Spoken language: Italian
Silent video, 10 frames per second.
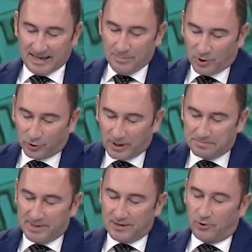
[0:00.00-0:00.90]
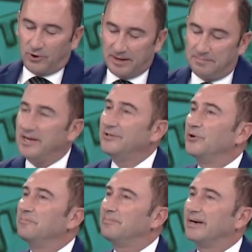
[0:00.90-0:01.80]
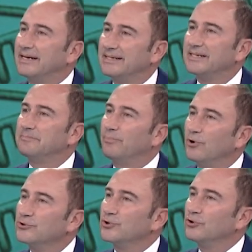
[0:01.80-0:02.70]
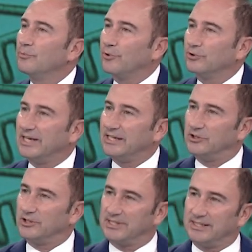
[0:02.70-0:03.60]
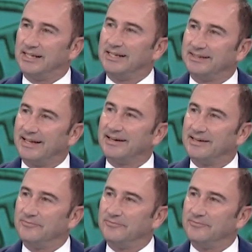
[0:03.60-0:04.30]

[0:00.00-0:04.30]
in che modo le piccole e medie imprese possono proteggersi dagli attacchi